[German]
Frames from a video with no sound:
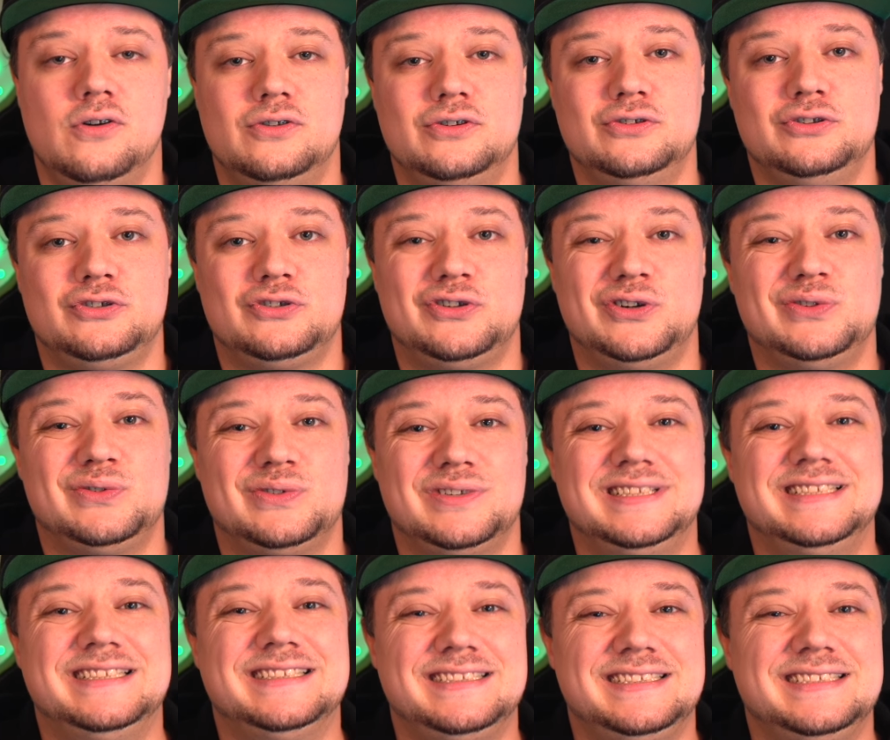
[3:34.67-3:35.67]
und
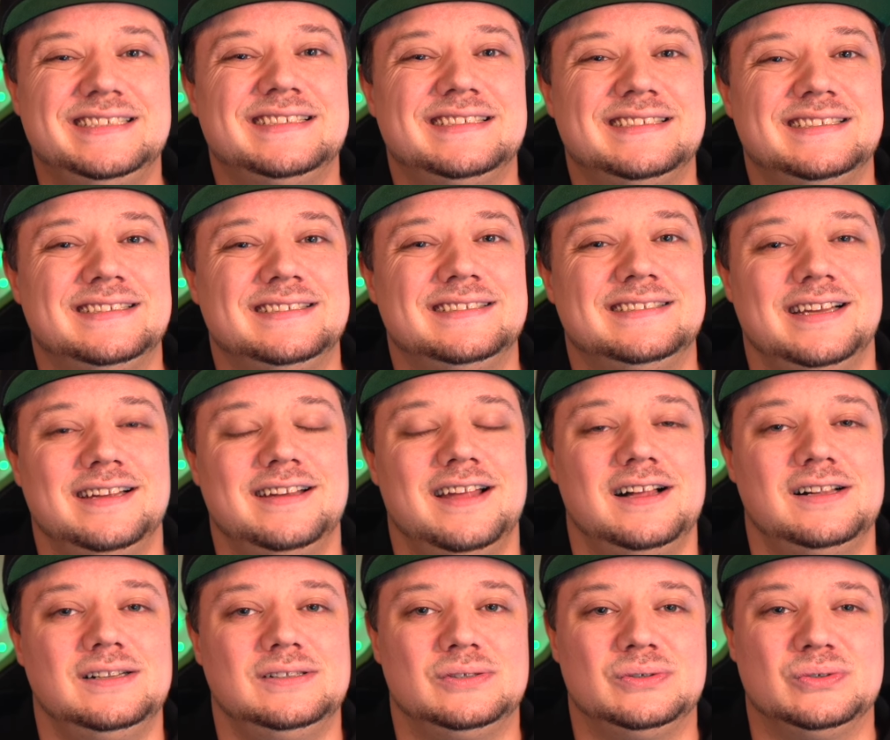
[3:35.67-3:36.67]
kontrolliert diese dann
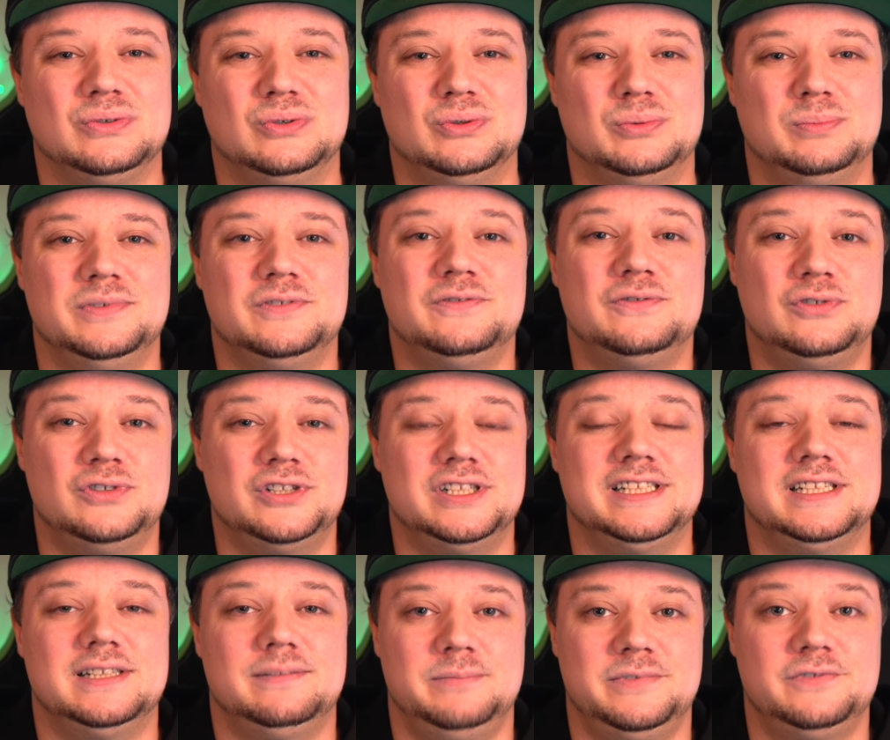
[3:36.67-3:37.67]
also, bevor,
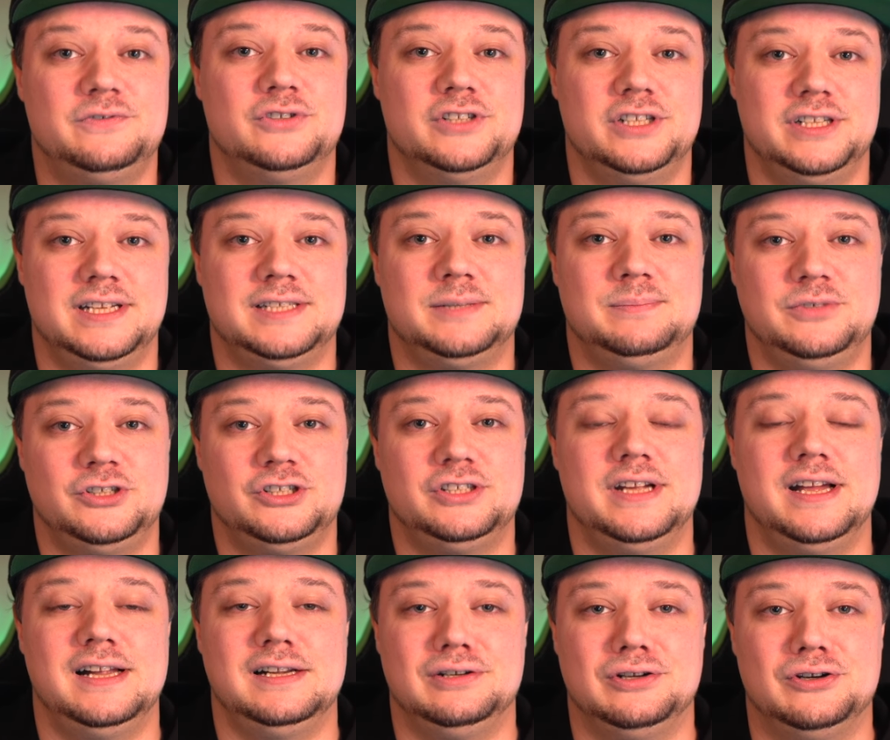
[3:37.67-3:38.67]
de, bevor ihr das
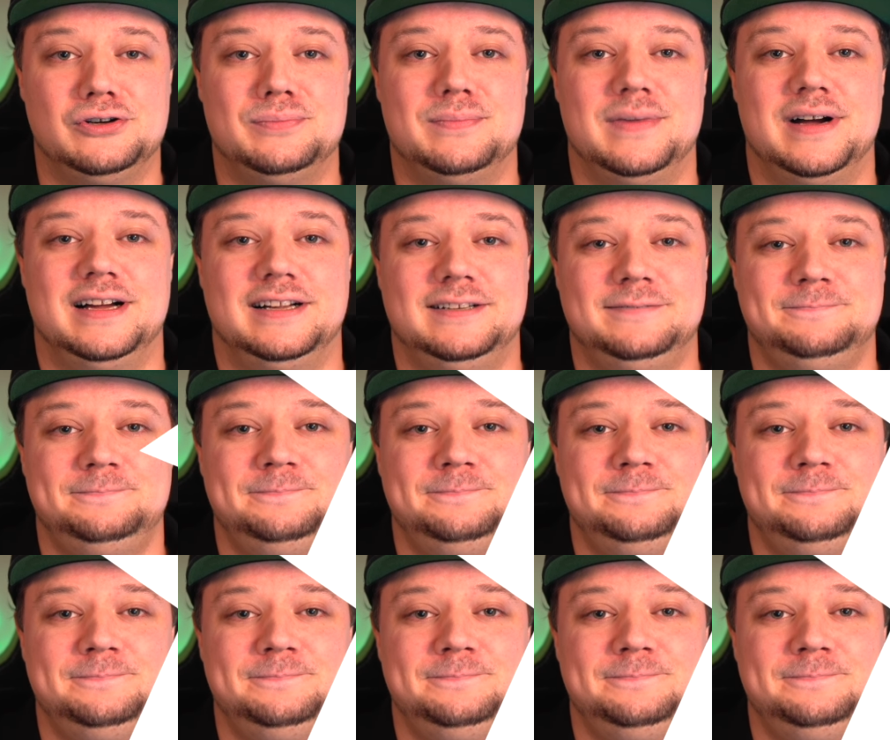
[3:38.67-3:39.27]
bestellt, nochmal.